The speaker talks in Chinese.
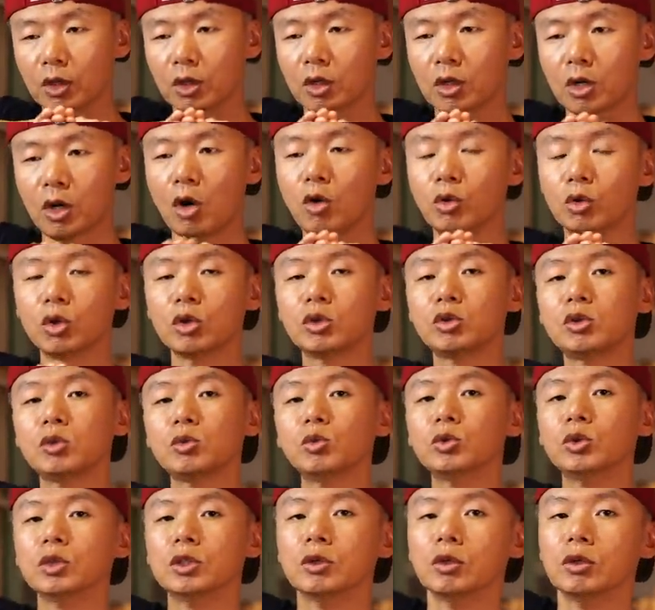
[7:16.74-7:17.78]
扣得
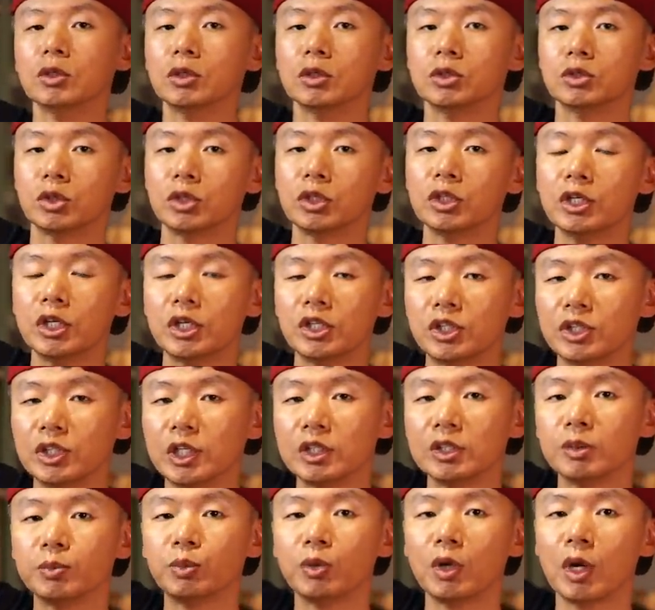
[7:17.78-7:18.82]
住，就是你
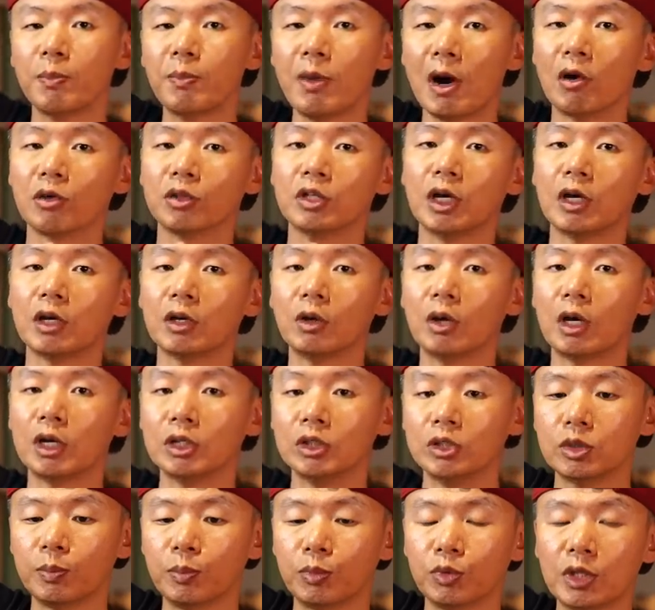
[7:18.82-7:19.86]
鞋子不会跑掉的话，
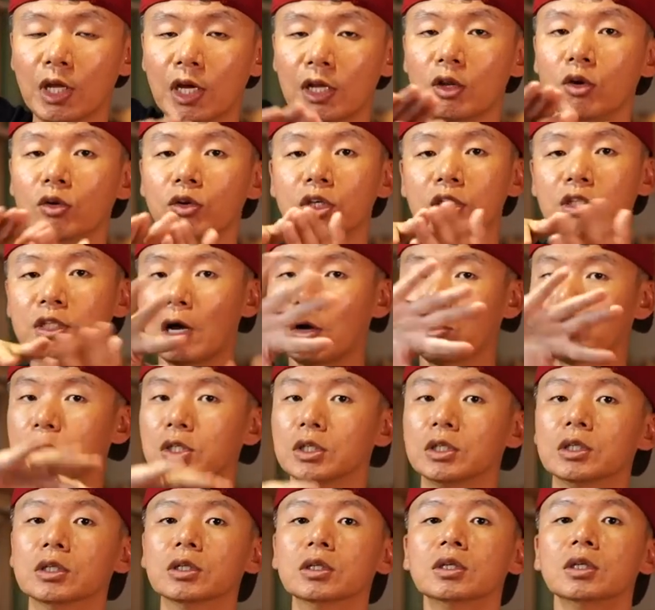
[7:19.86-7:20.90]
你就不太容易倒
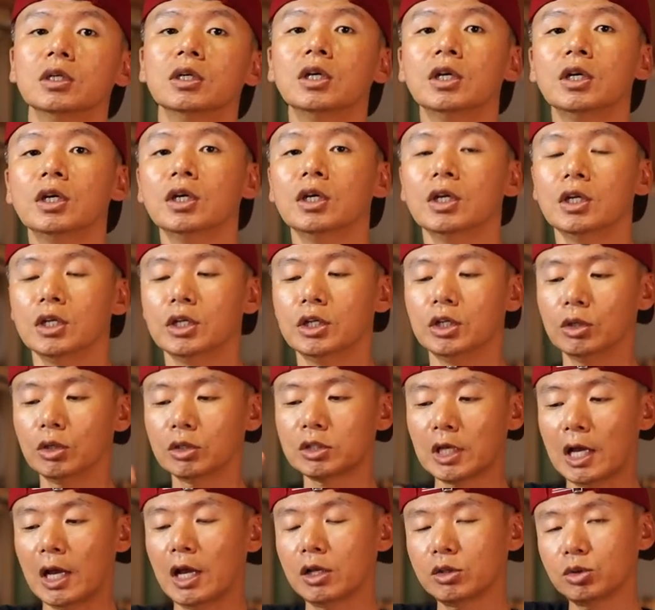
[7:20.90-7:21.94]
车。你就
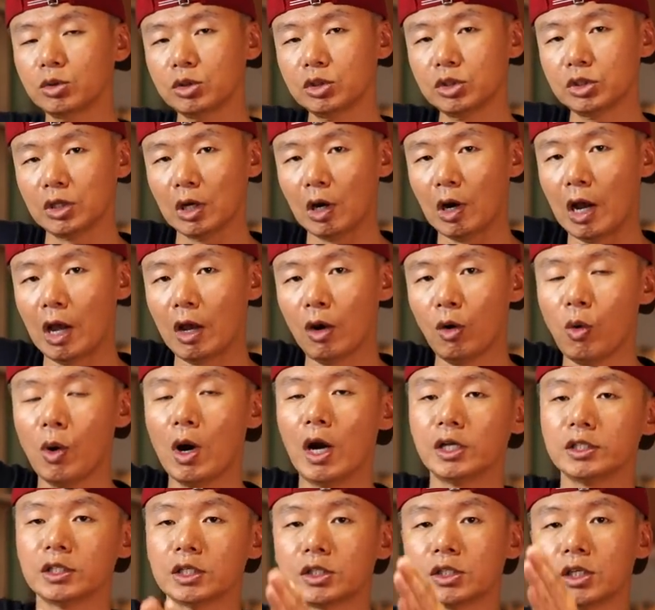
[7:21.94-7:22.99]
踩上去，脚还
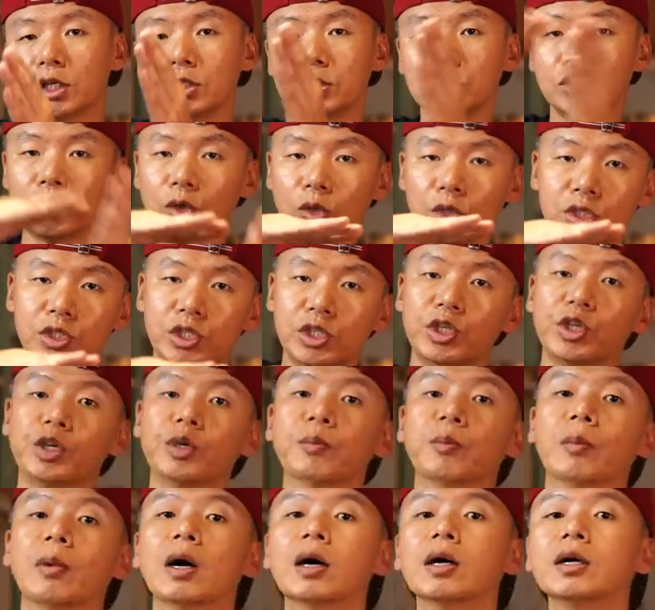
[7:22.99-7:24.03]
滑一下，车子就会倾，
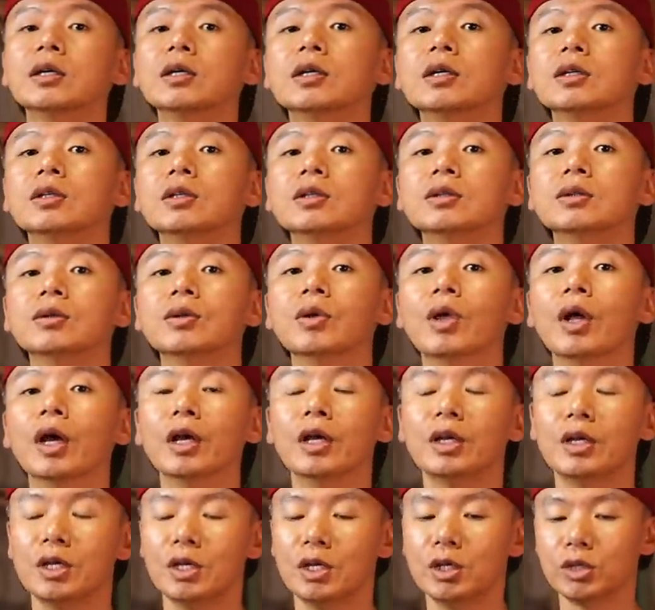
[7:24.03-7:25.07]
对不对？
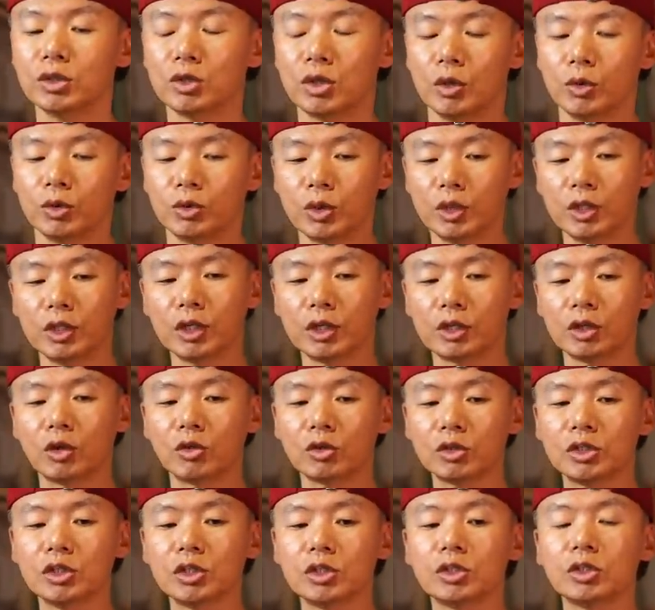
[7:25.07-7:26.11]
所以我觉得那个
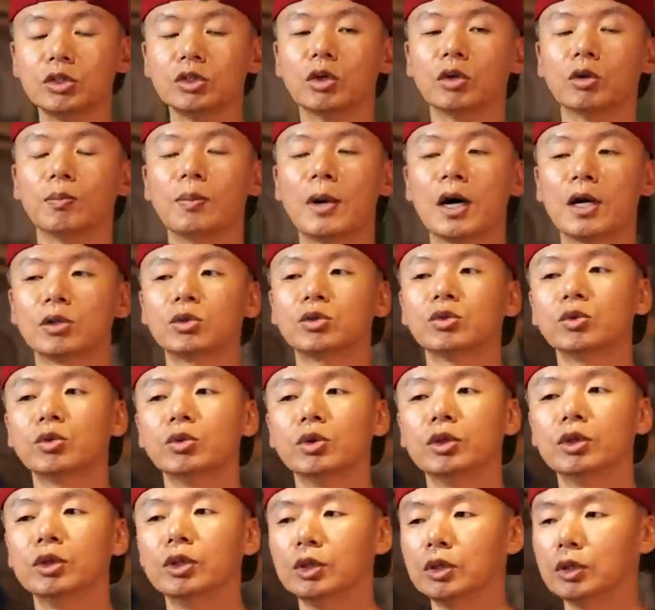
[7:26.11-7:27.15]
东西是有帮助
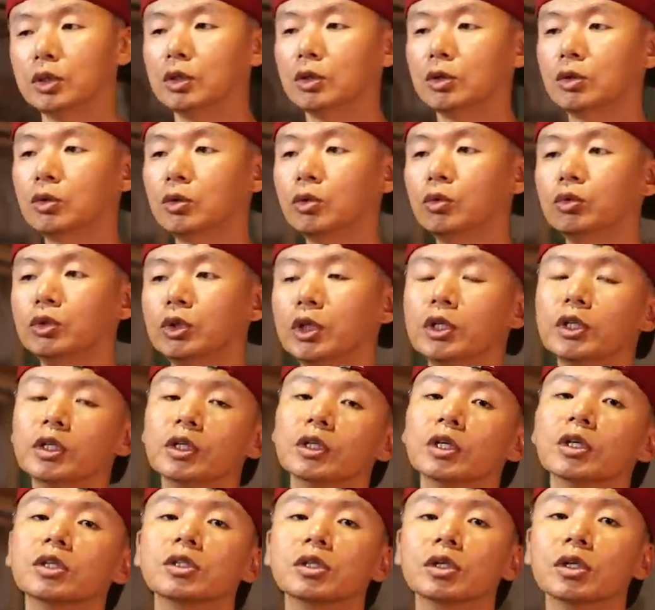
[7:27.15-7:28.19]
于你固定
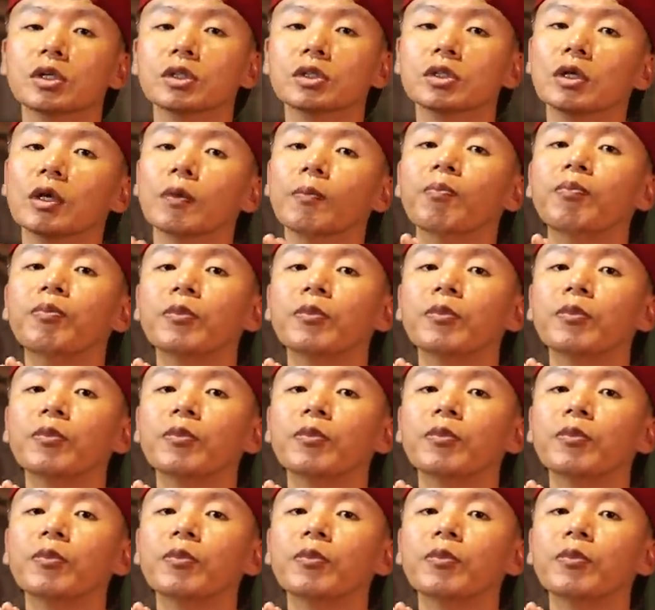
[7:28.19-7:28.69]
你的车身。